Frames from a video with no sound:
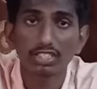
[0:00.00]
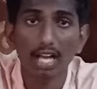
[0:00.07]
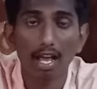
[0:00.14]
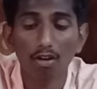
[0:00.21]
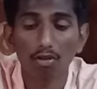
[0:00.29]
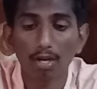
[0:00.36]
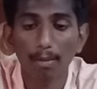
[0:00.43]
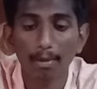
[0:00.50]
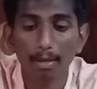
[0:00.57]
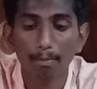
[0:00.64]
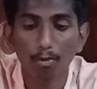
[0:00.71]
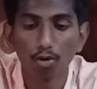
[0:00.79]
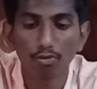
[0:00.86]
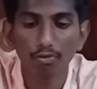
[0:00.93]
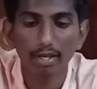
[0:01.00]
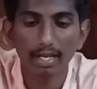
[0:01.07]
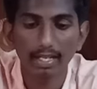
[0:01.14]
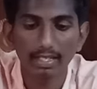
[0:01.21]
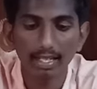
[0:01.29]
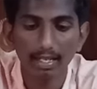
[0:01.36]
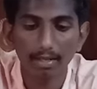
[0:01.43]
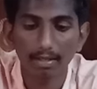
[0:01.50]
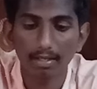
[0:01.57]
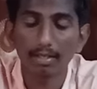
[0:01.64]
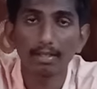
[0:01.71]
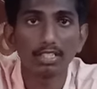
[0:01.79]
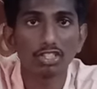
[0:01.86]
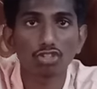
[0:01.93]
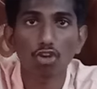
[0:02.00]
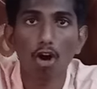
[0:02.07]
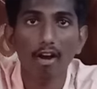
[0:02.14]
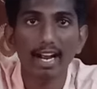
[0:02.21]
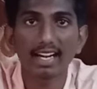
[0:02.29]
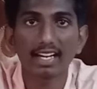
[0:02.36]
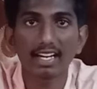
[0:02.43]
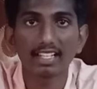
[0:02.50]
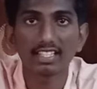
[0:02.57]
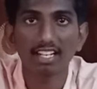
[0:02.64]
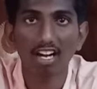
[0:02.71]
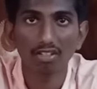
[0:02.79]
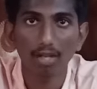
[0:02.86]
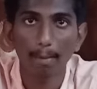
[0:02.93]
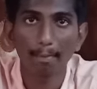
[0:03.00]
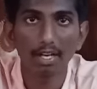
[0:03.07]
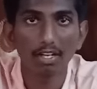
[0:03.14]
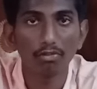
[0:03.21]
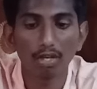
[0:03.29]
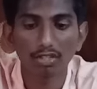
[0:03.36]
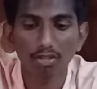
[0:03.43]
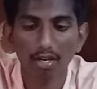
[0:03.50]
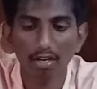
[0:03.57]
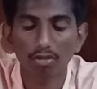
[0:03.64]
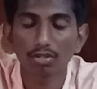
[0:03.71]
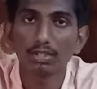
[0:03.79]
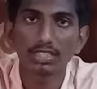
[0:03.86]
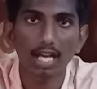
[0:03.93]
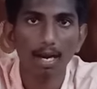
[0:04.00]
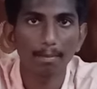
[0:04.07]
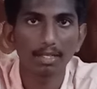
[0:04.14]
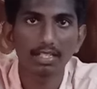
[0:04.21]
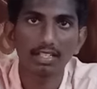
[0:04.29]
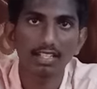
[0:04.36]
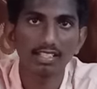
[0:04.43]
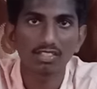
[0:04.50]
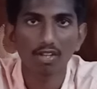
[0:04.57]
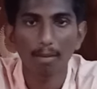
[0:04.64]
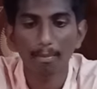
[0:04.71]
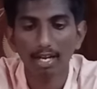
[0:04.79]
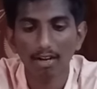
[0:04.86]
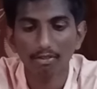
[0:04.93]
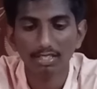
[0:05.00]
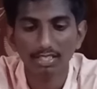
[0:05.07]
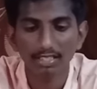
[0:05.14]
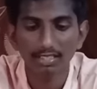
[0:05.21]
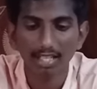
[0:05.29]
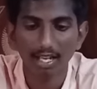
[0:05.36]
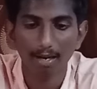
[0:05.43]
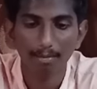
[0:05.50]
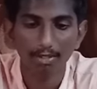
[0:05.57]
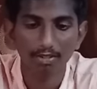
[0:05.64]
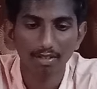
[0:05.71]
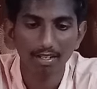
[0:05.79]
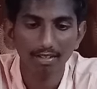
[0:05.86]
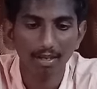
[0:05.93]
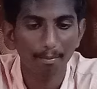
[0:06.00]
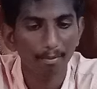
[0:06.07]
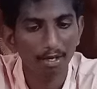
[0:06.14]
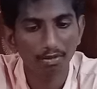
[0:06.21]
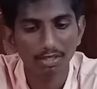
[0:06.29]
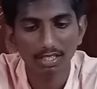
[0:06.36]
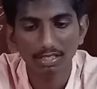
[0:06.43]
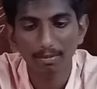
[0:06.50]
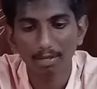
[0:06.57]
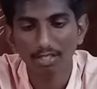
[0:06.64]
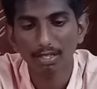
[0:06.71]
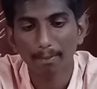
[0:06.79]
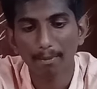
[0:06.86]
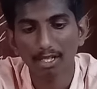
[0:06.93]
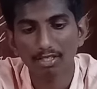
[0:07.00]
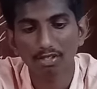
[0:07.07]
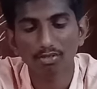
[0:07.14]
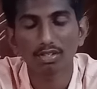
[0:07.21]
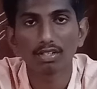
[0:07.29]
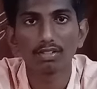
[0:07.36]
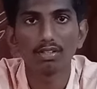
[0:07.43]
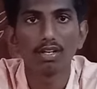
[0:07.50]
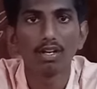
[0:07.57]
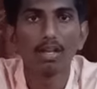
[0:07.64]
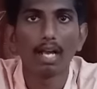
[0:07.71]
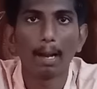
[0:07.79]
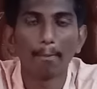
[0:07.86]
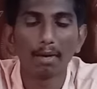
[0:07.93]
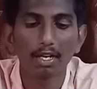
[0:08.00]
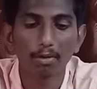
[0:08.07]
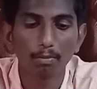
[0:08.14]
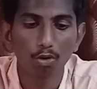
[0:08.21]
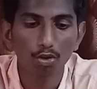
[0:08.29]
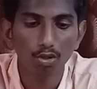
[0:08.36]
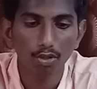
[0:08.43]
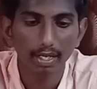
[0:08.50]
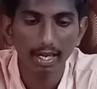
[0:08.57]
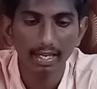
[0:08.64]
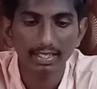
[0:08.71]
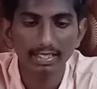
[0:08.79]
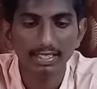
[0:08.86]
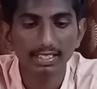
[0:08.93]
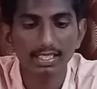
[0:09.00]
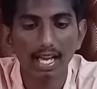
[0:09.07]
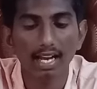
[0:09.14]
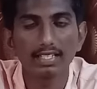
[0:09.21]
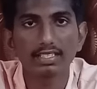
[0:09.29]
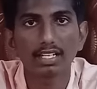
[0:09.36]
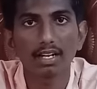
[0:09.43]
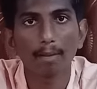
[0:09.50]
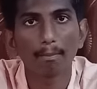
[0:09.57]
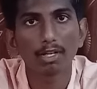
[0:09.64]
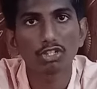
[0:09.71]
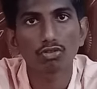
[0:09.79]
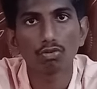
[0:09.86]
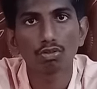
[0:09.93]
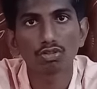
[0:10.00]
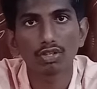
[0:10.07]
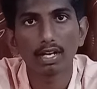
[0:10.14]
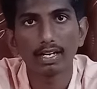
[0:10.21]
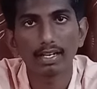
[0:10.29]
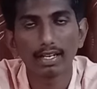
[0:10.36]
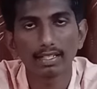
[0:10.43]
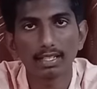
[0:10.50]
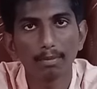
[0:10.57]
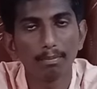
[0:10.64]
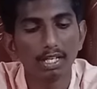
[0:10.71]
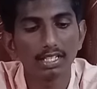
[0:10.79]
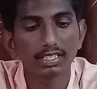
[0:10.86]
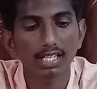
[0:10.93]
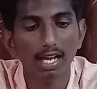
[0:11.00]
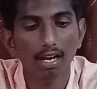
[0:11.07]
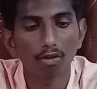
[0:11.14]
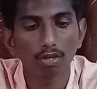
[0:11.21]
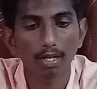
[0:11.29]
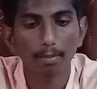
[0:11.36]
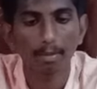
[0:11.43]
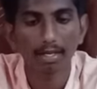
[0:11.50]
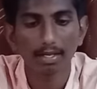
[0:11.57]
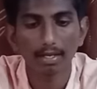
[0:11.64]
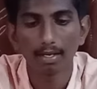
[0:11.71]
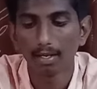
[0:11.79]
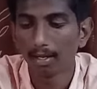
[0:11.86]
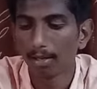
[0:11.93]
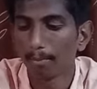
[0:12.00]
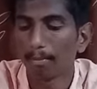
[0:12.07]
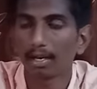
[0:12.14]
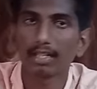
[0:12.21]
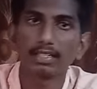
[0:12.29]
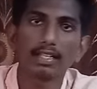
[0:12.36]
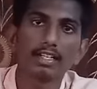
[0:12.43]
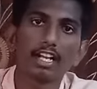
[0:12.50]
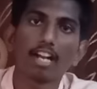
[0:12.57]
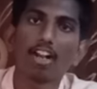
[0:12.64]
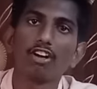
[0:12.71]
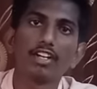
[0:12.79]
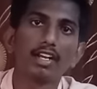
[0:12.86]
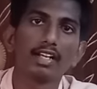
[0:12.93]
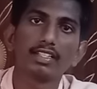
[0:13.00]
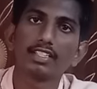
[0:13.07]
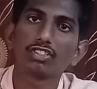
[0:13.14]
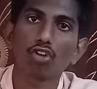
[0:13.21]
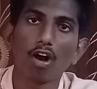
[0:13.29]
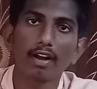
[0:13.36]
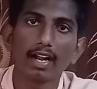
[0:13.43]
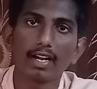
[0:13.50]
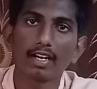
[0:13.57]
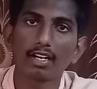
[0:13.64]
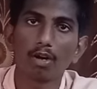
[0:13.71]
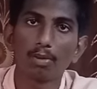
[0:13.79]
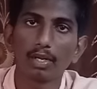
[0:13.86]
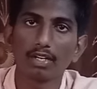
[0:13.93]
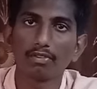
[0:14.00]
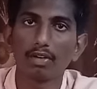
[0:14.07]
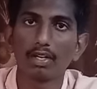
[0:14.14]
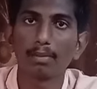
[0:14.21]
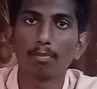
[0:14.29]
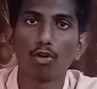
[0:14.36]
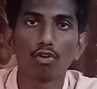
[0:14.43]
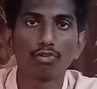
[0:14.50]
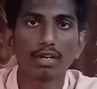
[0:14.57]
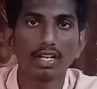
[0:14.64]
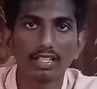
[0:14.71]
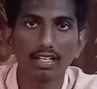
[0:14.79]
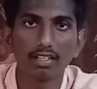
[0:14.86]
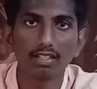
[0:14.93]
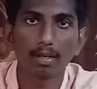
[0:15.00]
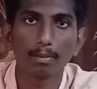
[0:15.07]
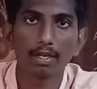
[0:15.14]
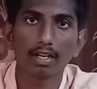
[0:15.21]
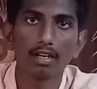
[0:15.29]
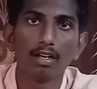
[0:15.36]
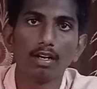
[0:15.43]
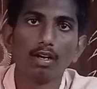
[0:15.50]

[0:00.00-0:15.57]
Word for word: చాలా ఉన్నాయన్నమాట వేర్ అయితే ఇది స్టాక్ ఆండ్రాయిడ్ అయితే కాదు ఎంఐ అయితే రన్ అవుతుంది చాలా మందికి తెలుసు ఎంఐ లవర్స్ అయితే చాలా మంది ఉన్నారు ఎంఐ గురించి అయితే మనం చెప్పాల్సిన అవసరం లేదు ఎంఐ రిమోట్ ఇలాంటివి అయితే చాలా ఇచ్చాడు ఎంఐ స్టోర్స్ ఇలాంటివి అయితే ఇన్బిల్ట్ చాలా అనమాట మనకైతే టెన్ ఆర్ డి అయితే స్టాక్ ఆండ్రాయిడ్ కాబట్టి ఎటువంటి వేర్ అయితే లేదనమాట